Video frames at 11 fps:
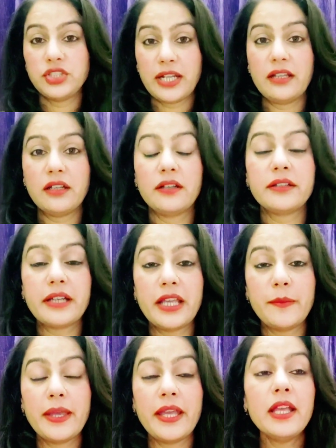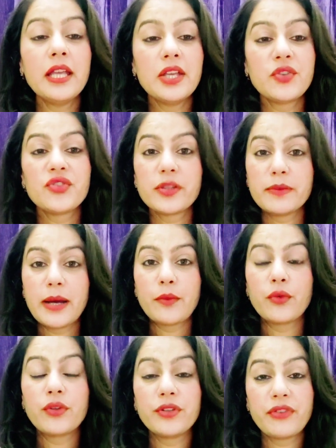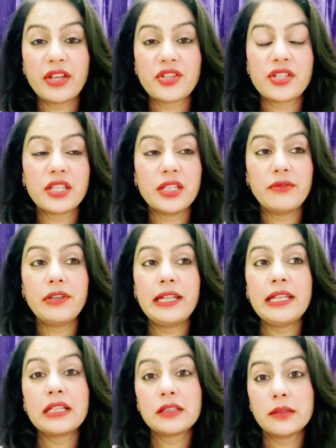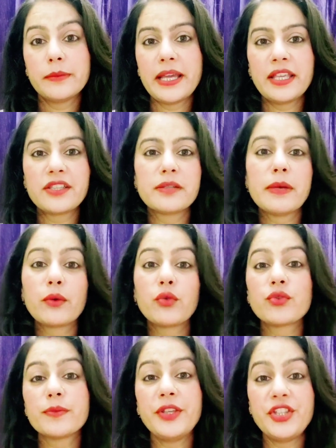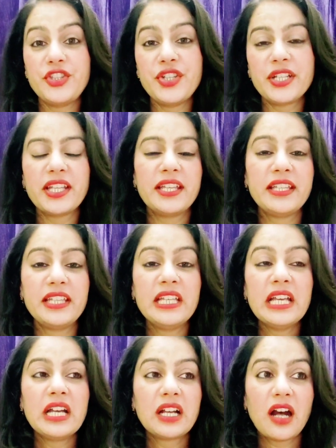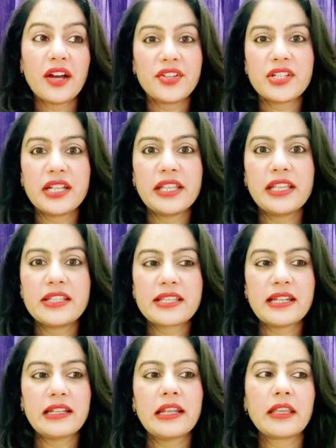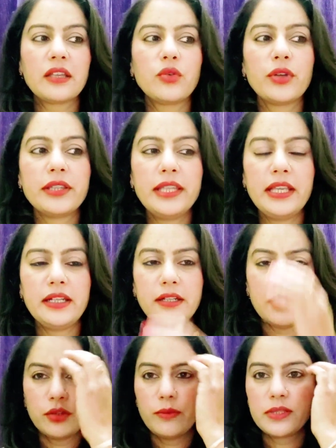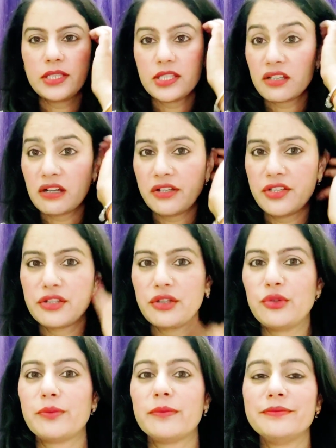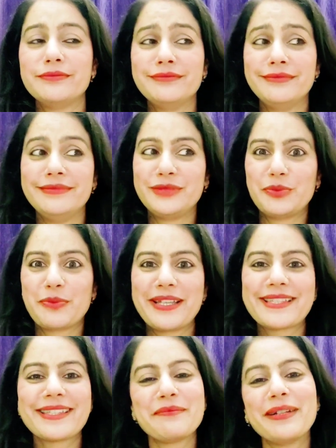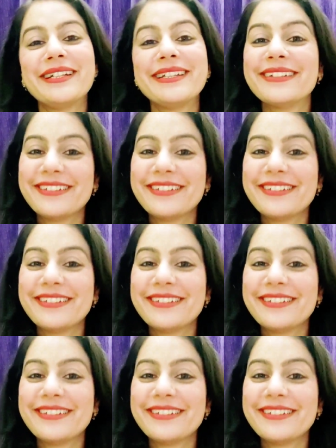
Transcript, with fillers: जाने का टाइम है जब आपको इन्फेक्शन की फीलिंग तब आएगी जब आपको उसमें इचिंग रहेगी खारिश लगेगी जैसे लग रहा है कि कोई देख नहीं रहा तो मैं जल्दी से खारिश कर लूँ चुपके से बट